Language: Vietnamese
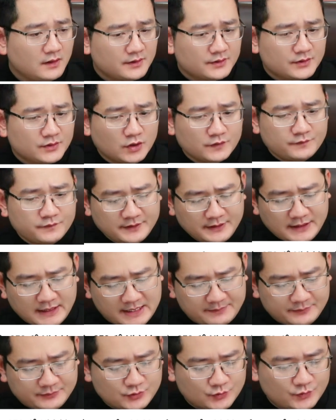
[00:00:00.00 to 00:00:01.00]
Đối với
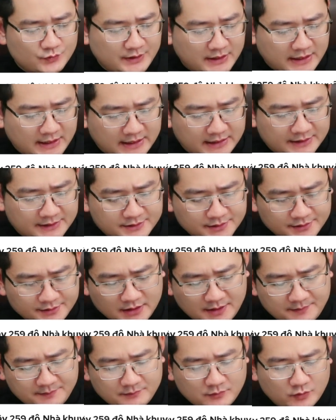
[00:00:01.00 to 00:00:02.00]
nam chủ nhà sinh
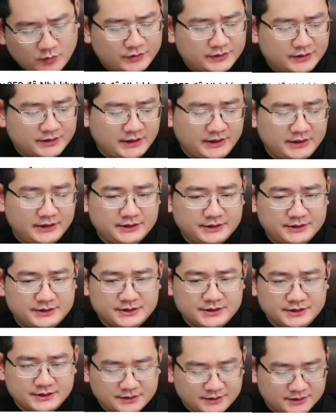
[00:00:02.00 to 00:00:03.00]
năm
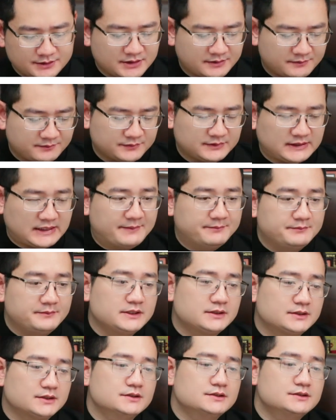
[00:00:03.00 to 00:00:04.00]

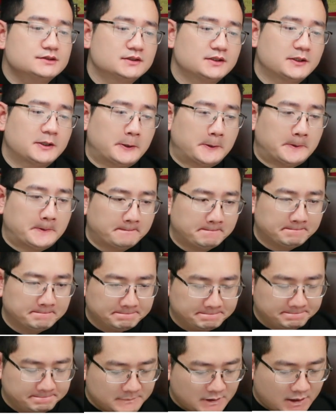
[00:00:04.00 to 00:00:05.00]
1984
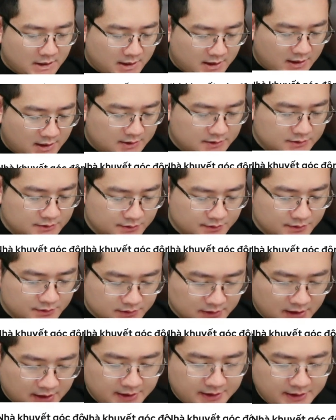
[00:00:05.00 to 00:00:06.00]
ở hướng
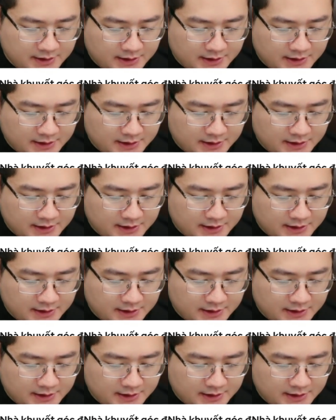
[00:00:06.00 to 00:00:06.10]
Tây